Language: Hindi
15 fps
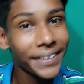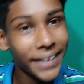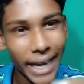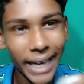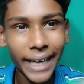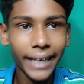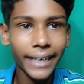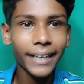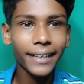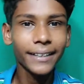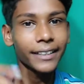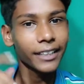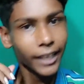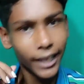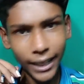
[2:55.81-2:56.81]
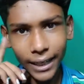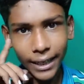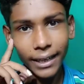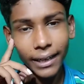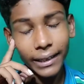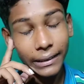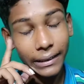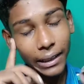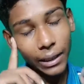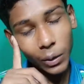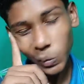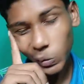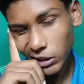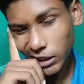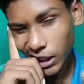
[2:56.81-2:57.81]
दगेगा ना दगेगा ना
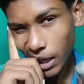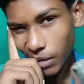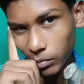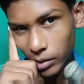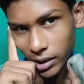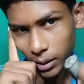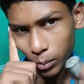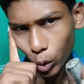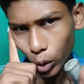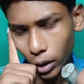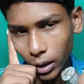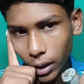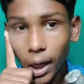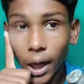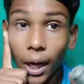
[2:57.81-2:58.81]
एक गुस्सा ना आपने से बोला